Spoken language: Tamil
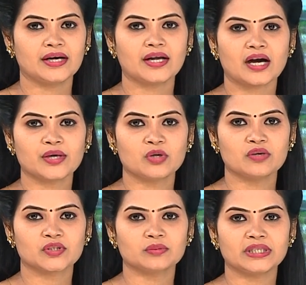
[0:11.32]
நாடு
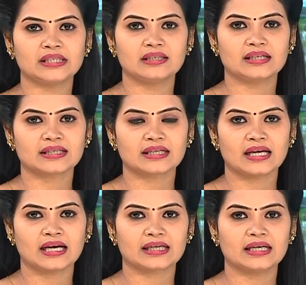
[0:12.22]
முழுவதும் ஏழு
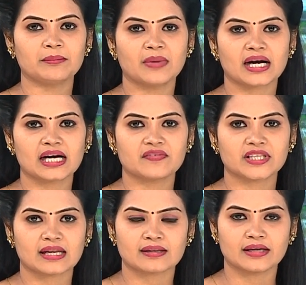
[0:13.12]
கட்டங்களாக மக்களவைத்
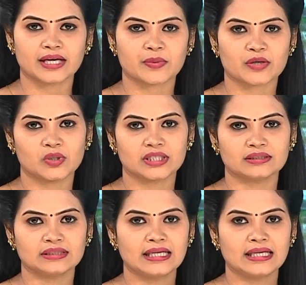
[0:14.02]
தேர்தல் நடைபெறவுள்ளது